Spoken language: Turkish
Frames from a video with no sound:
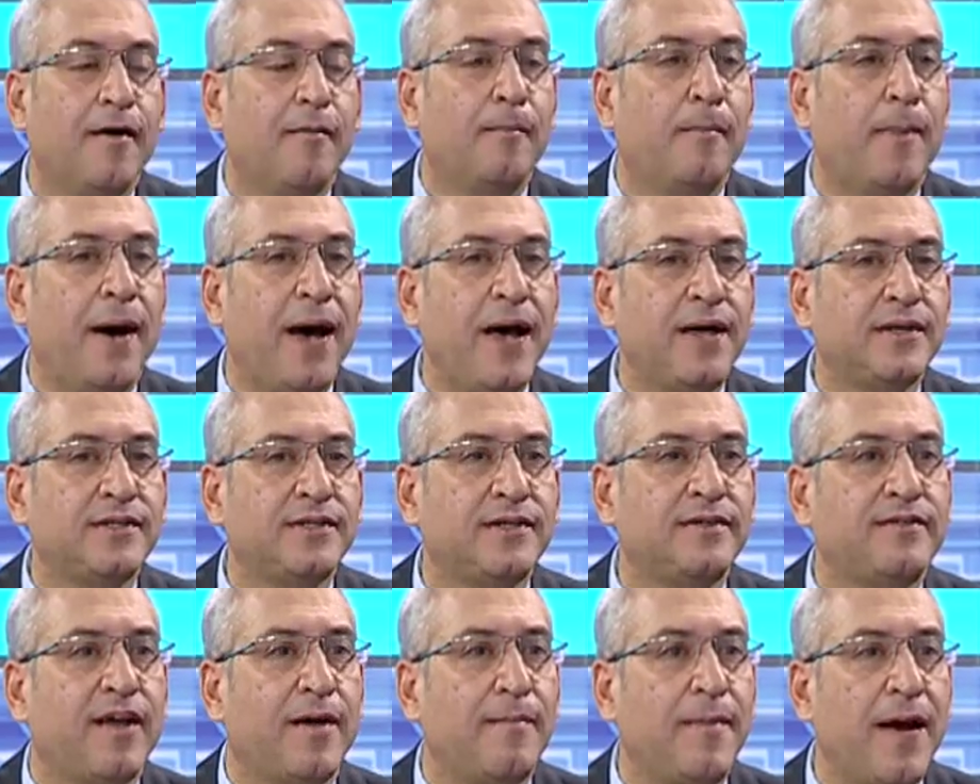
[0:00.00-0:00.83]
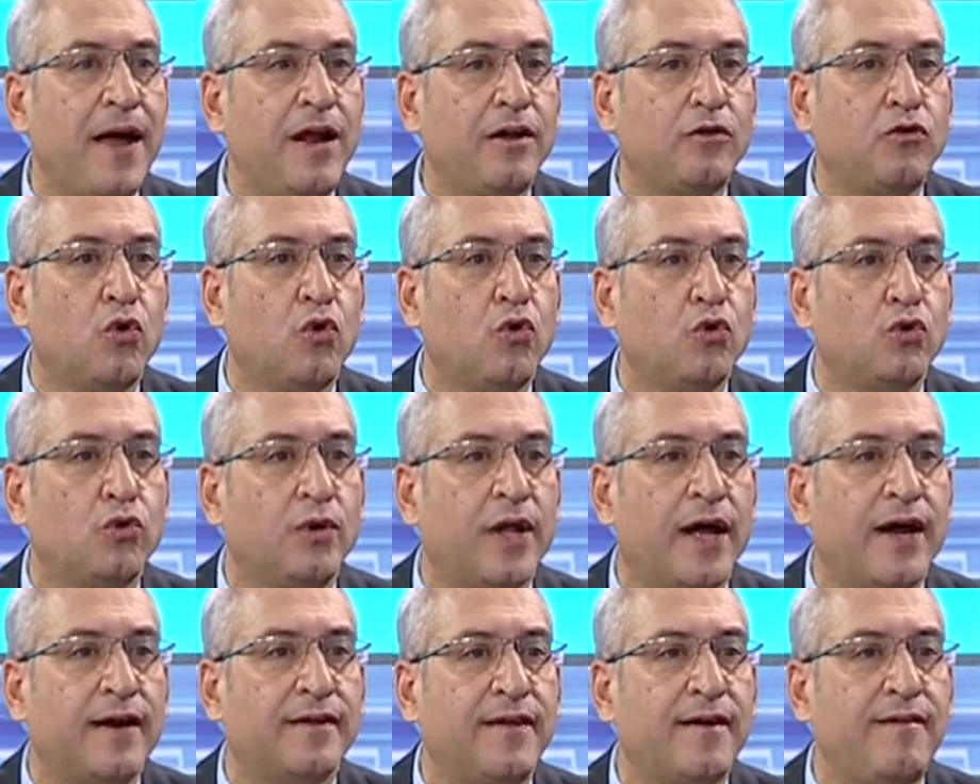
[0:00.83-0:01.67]
bazı temel
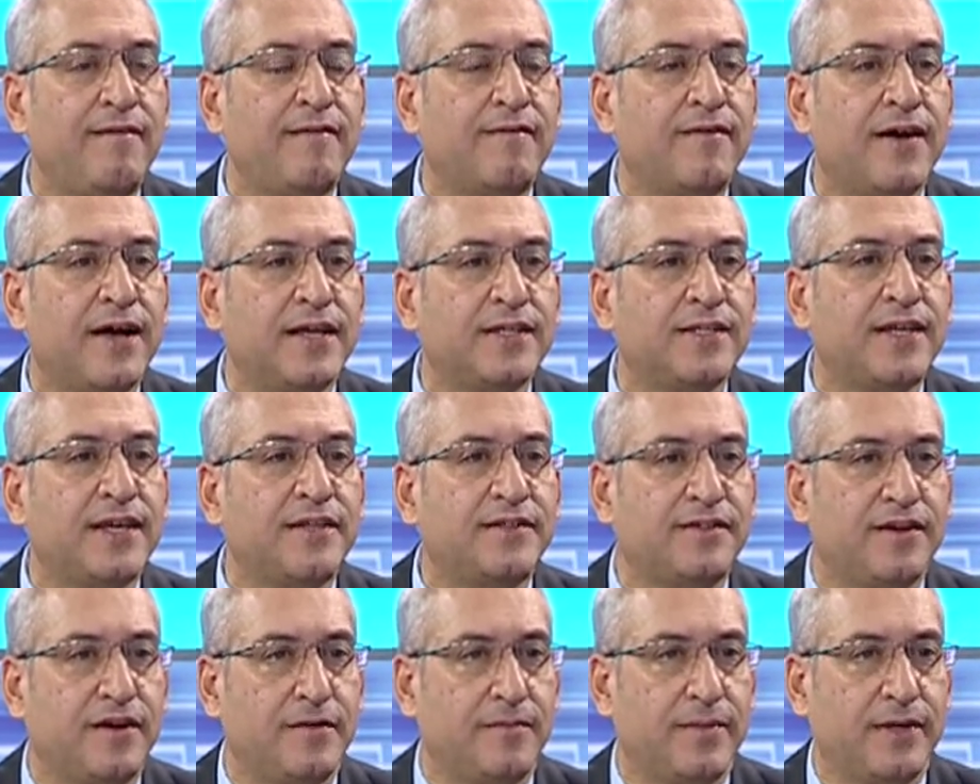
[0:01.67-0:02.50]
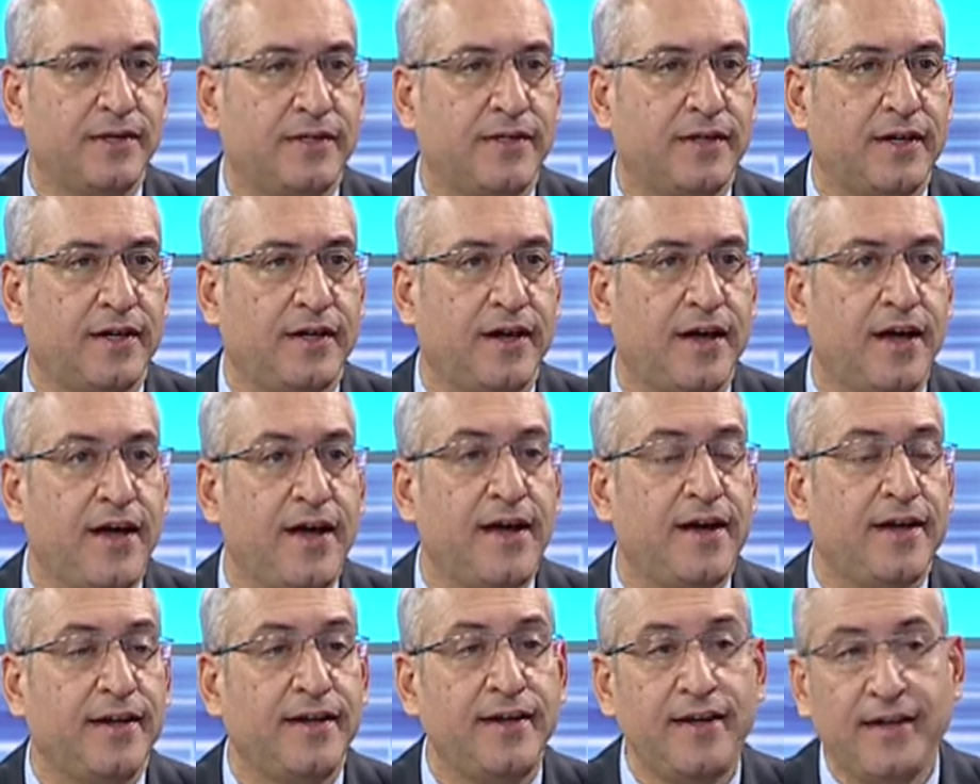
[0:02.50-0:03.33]
doğrulardan vazgeçilmesi.
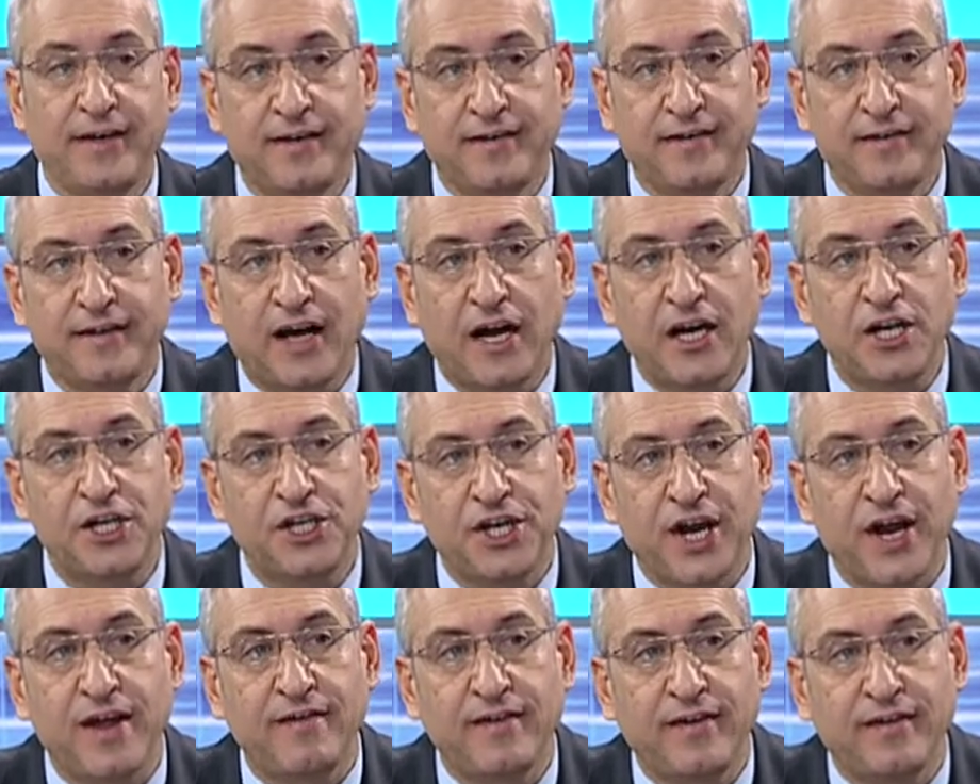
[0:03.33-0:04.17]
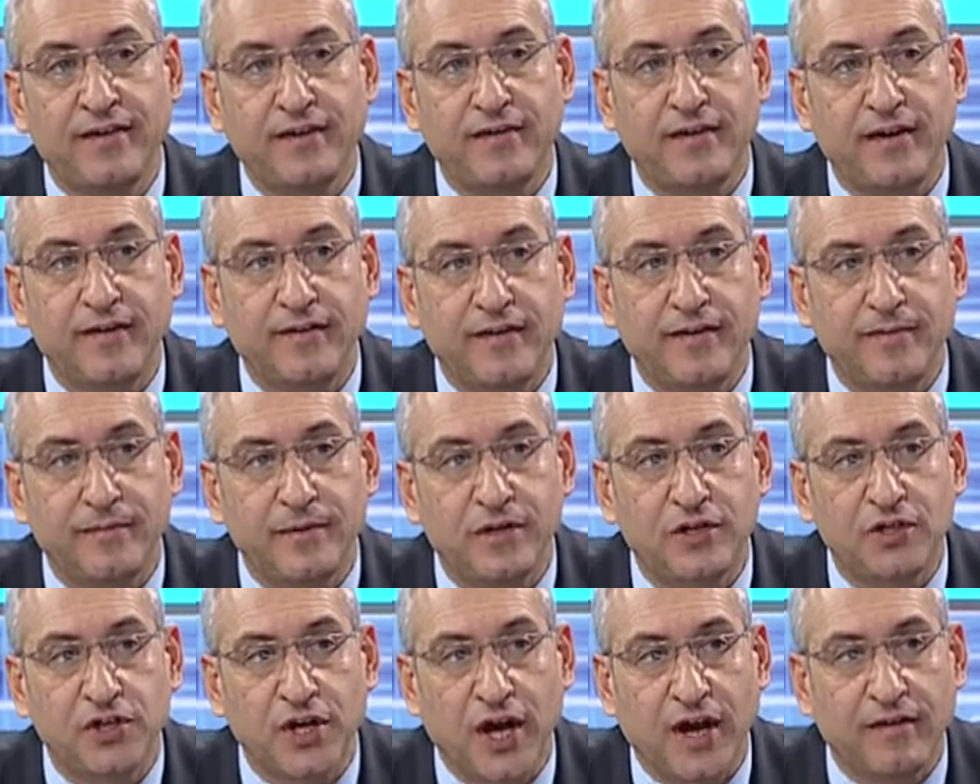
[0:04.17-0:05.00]
İktidar şehveti
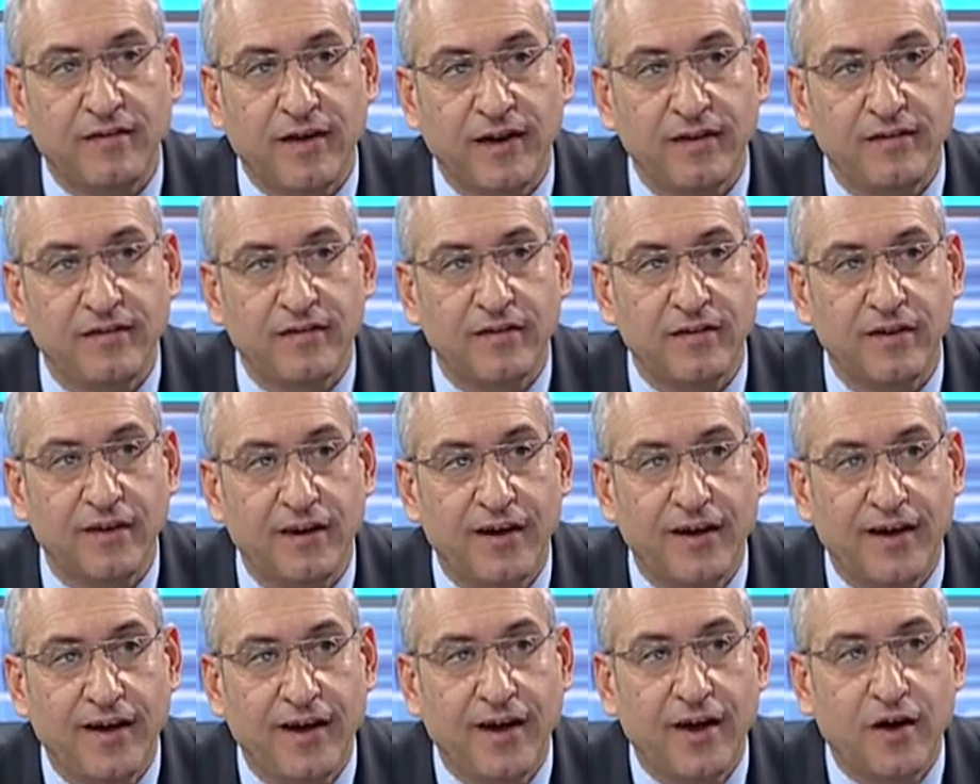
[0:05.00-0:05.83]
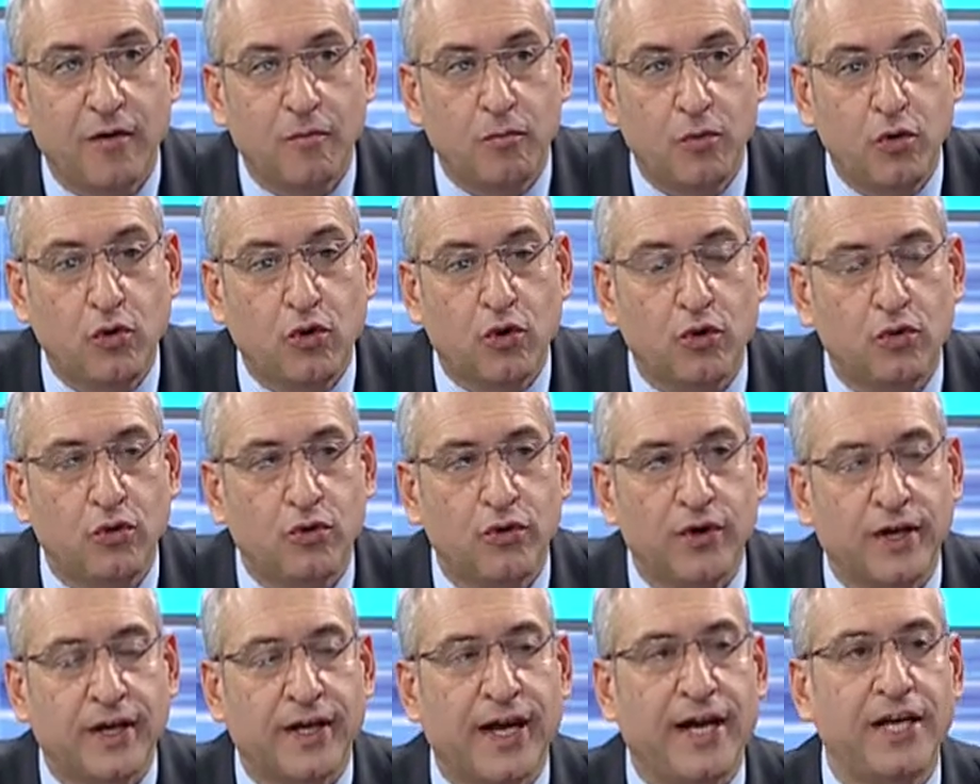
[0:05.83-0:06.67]
dediğimiz şehvet bu
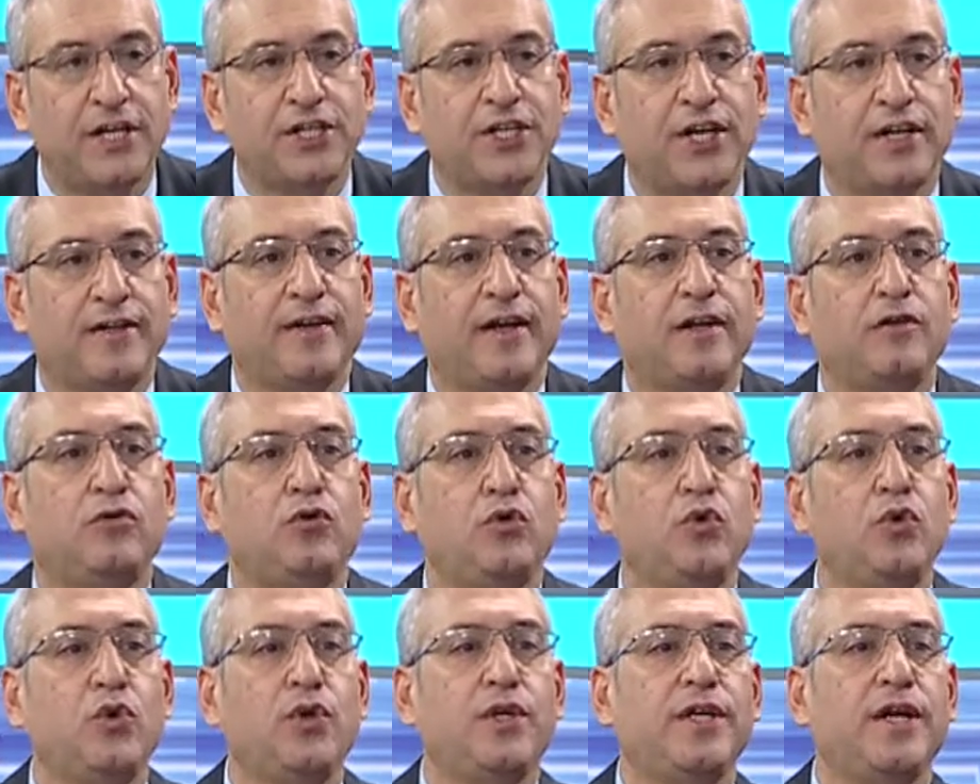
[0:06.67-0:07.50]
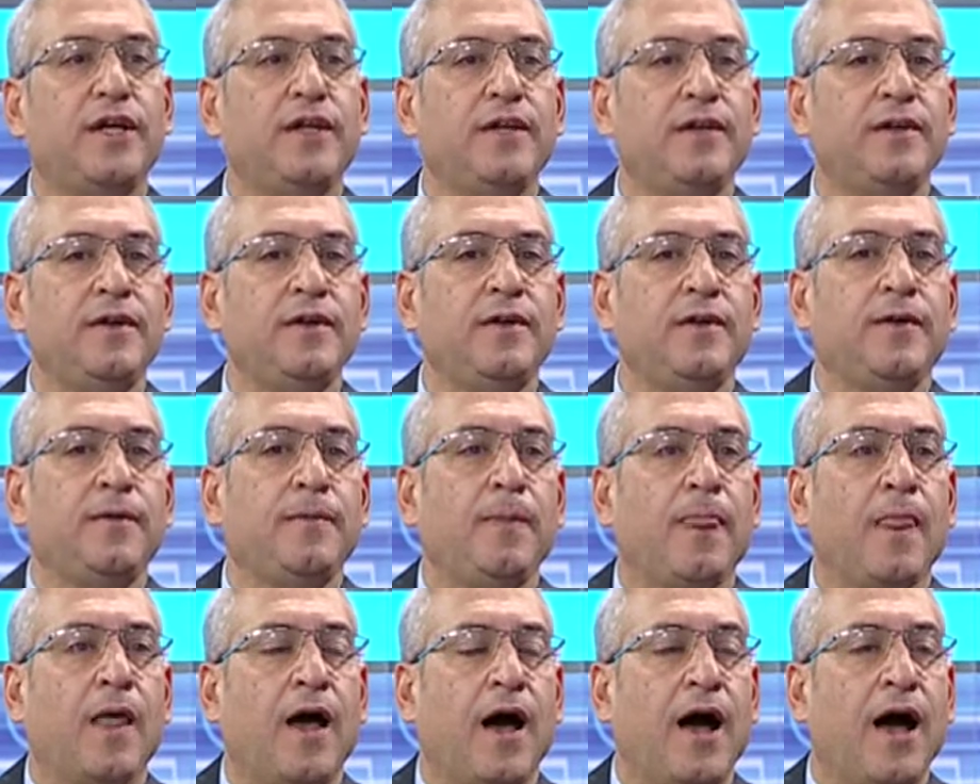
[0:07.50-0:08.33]
konuda gerçekten Türkiye'nin
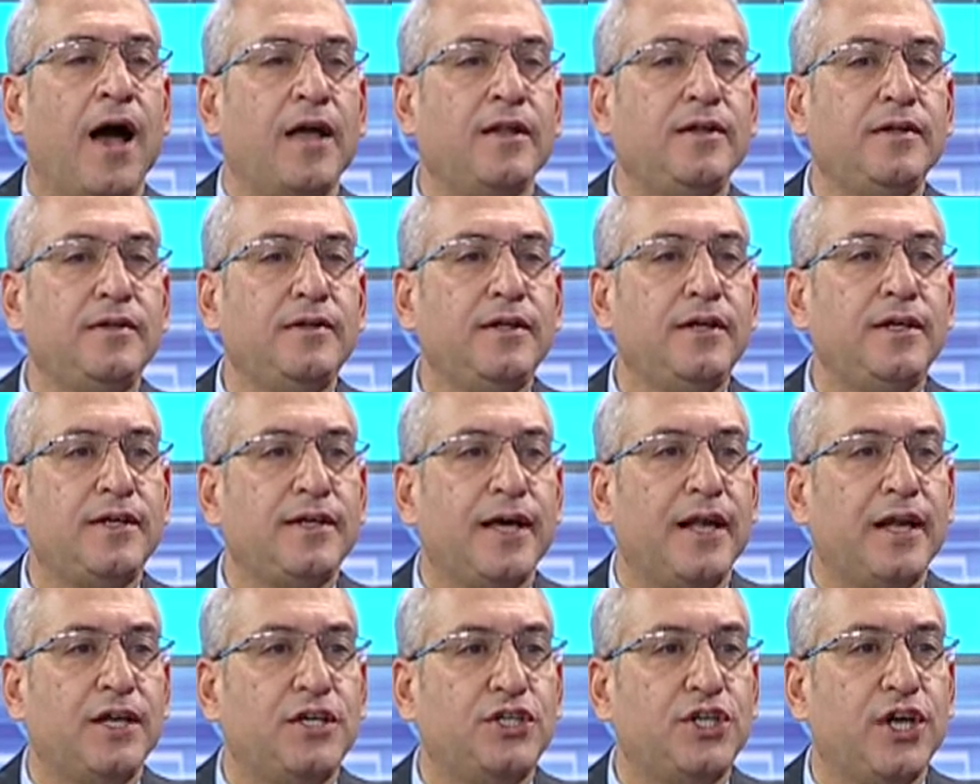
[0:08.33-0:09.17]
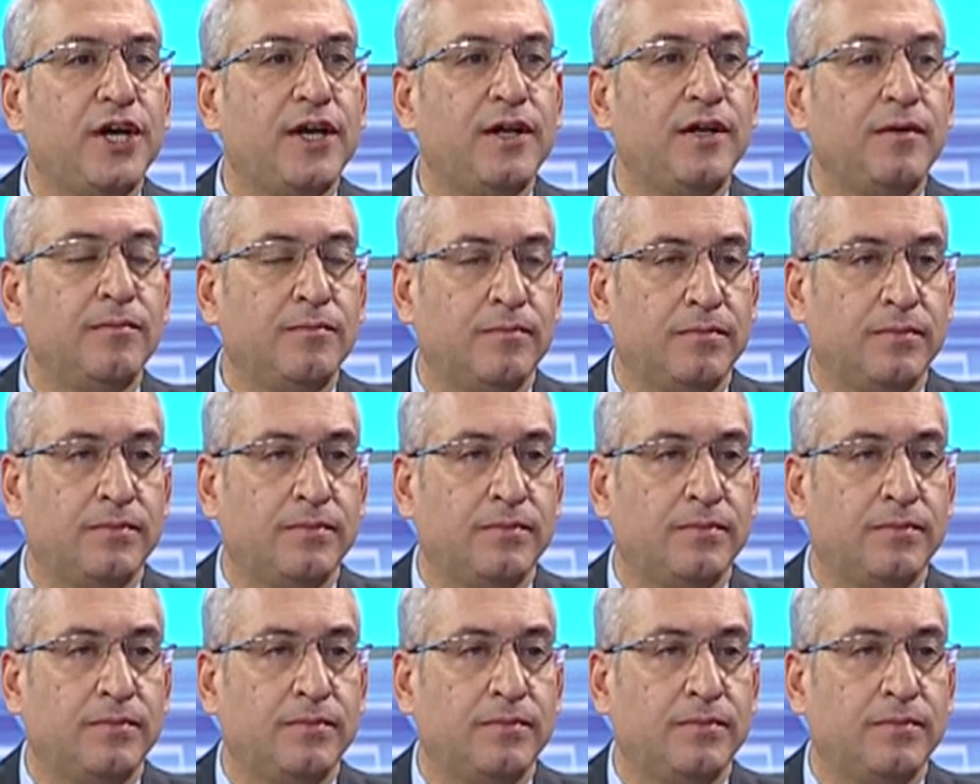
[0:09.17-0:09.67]
aydınlık geleceğini